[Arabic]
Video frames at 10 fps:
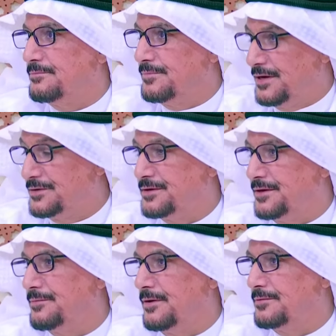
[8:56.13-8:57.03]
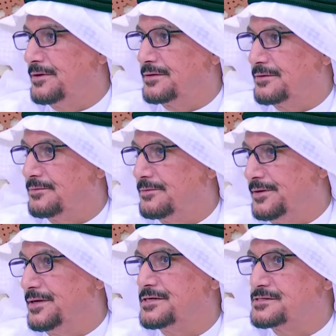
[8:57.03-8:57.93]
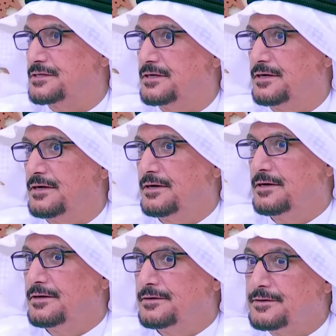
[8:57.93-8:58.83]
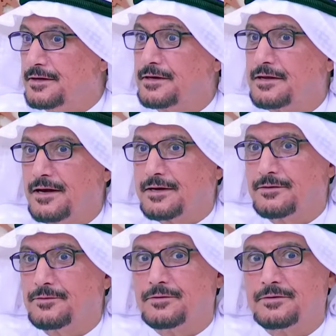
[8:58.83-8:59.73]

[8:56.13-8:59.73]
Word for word: عندنا بالبيت او بعنيزه ديك لكنه